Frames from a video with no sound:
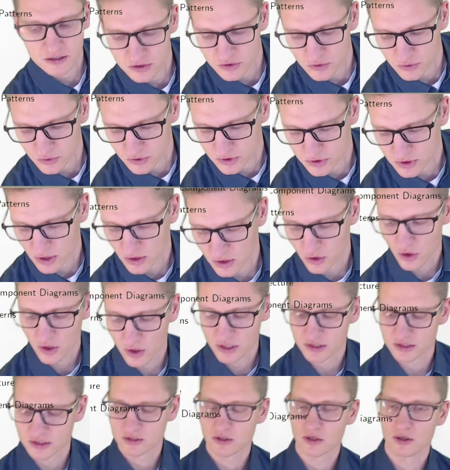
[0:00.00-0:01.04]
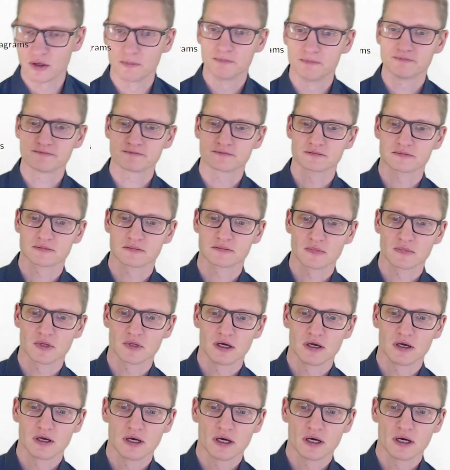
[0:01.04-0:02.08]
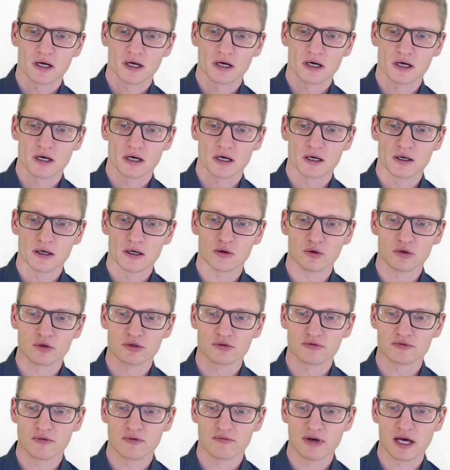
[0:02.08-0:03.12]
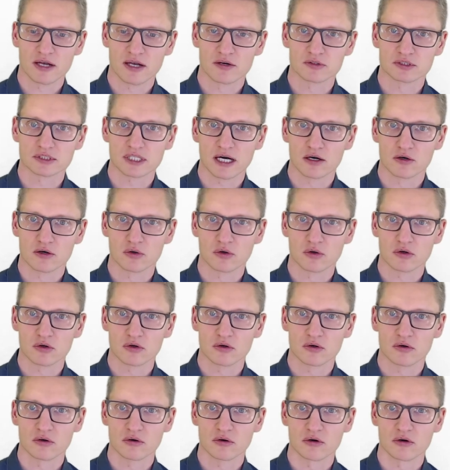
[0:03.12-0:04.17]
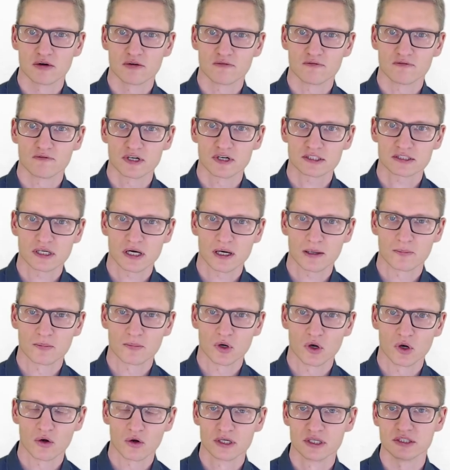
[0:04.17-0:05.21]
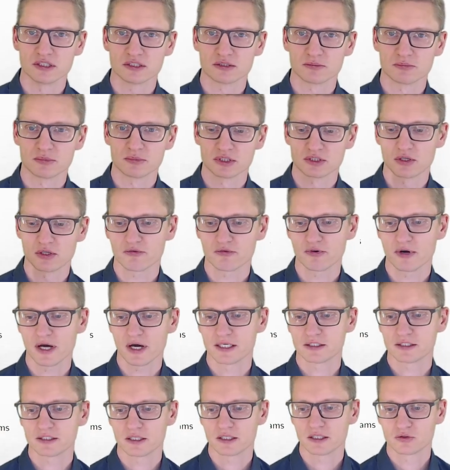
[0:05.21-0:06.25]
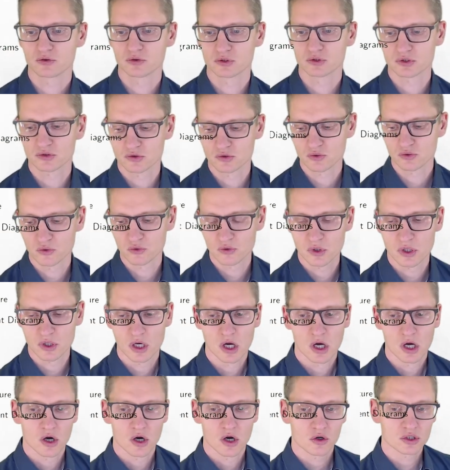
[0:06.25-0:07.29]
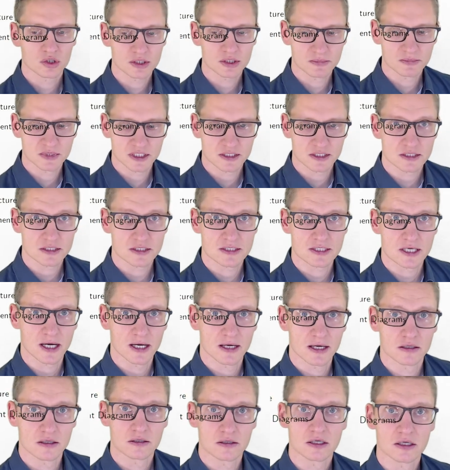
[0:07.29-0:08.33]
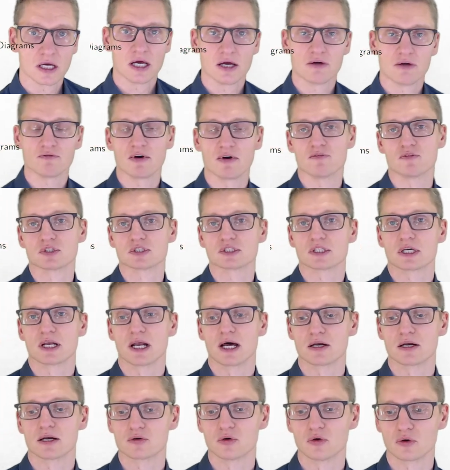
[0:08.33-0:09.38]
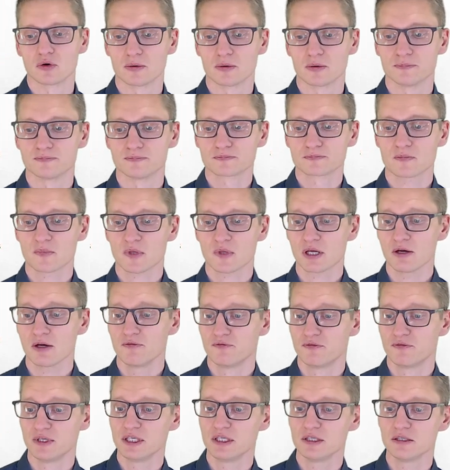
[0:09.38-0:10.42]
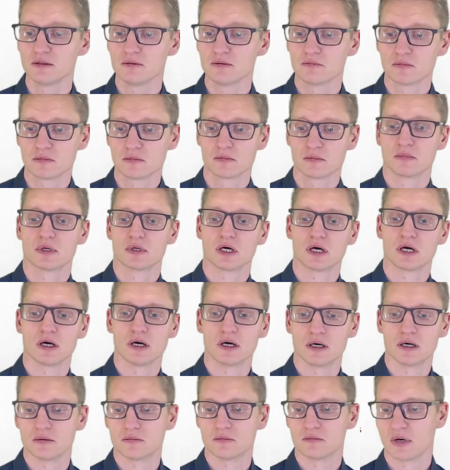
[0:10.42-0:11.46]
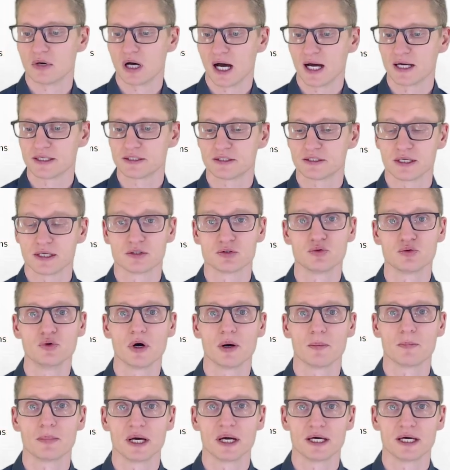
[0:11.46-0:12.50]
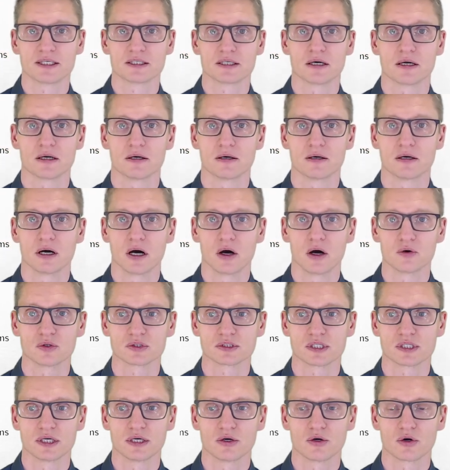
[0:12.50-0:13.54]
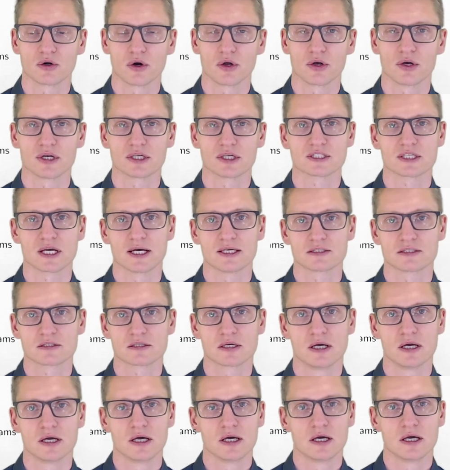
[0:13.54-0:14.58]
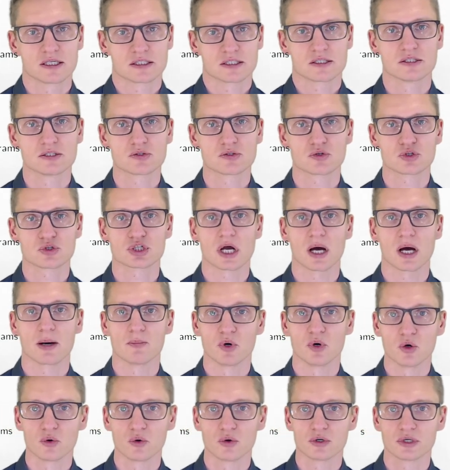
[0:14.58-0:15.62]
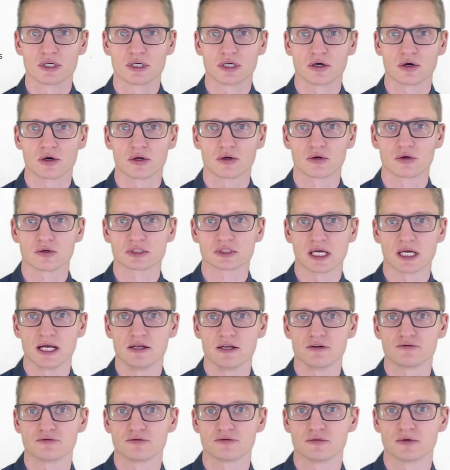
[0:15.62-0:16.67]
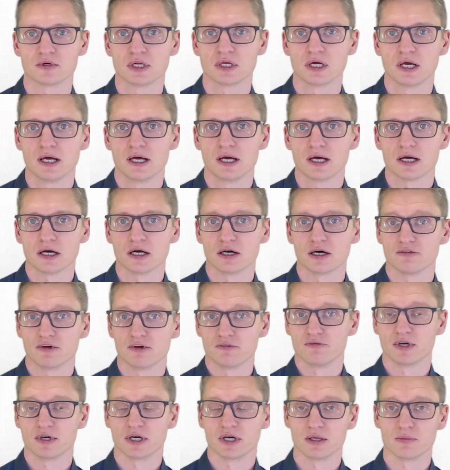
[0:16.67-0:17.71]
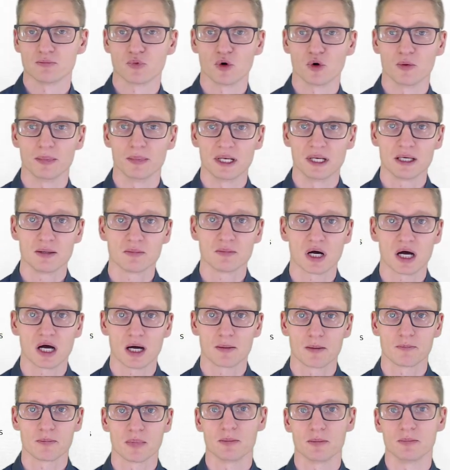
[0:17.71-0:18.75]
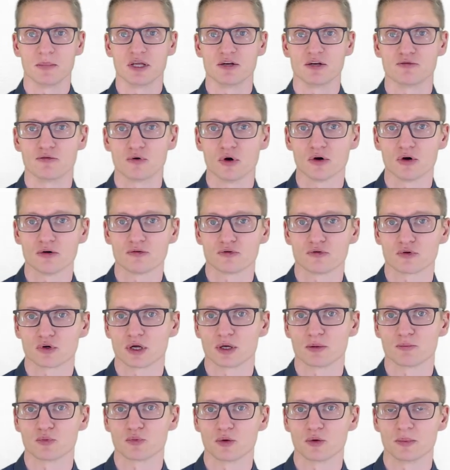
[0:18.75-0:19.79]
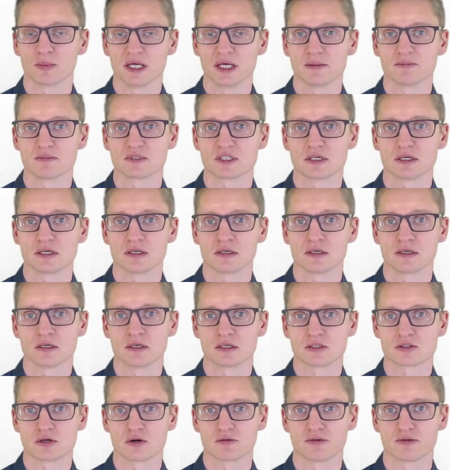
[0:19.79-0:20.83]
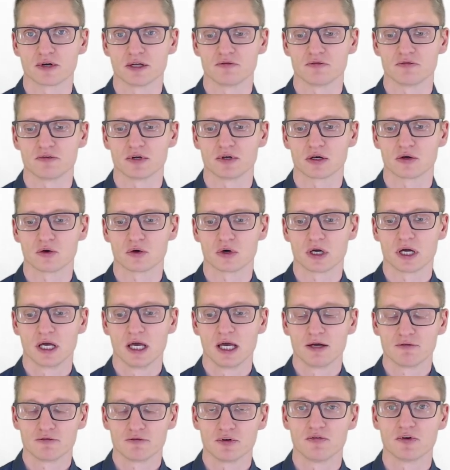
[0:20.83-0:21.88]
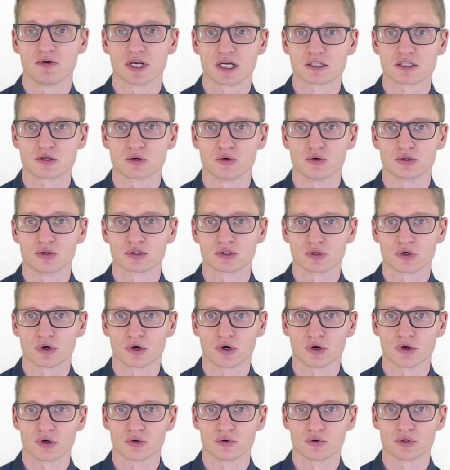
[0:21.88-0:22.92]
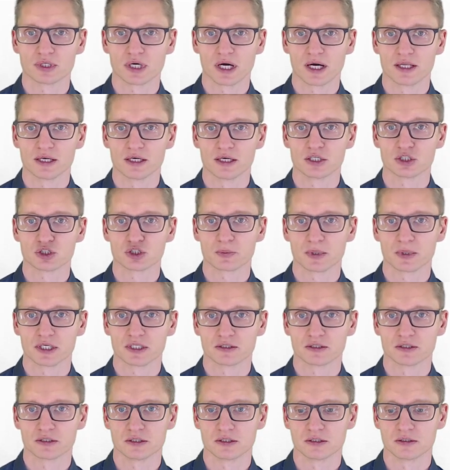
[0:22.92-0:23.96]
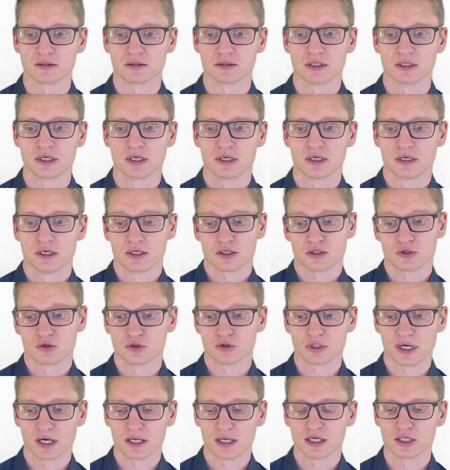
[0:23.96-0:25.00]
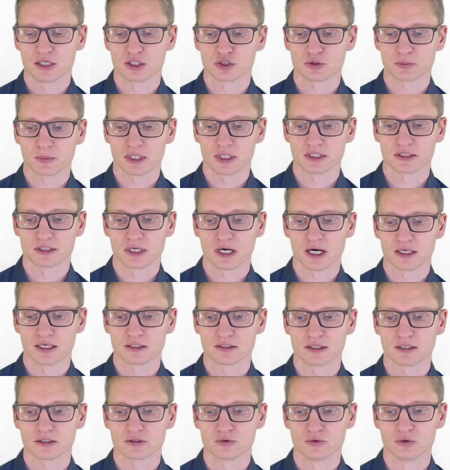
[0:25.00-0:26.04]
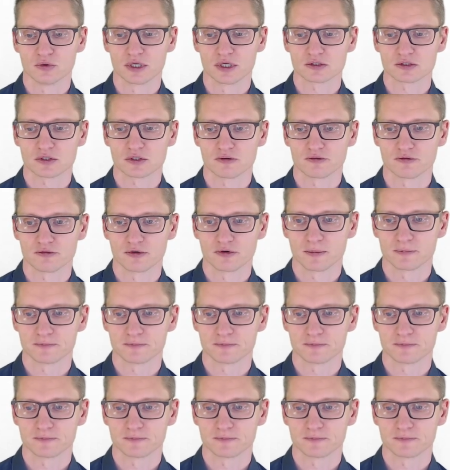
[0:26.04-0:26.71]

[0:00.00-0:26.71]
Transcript: unseren Lollis kommen äh, und wir werden uns angucken, was haben Lollis mit Softwarearchitektur zu tun und im dritten Teil werden wir uns dann angucken, wie äh, Architekturpattern aussehen können, das heißt, das sind so Schablonen, die können uns helfen, äh, wenn wir ein Problem haben beim Entwurf oder ein Problem sehen in der Softwareentwicklung, wie wir das lösen können durch, einen entsprechenden, durch eine entsprechende Architektur der Software.